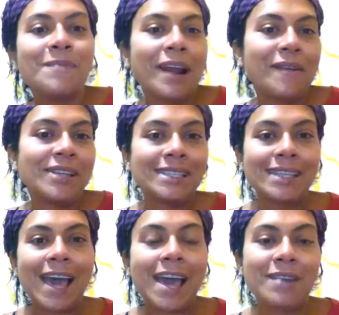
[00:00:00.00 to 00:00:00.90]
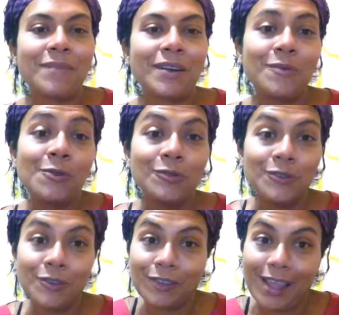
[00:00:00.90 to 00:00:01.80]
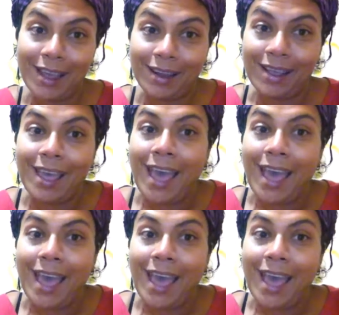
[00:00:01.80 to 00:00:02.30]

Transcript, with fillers: para avanzar, para evolucionar.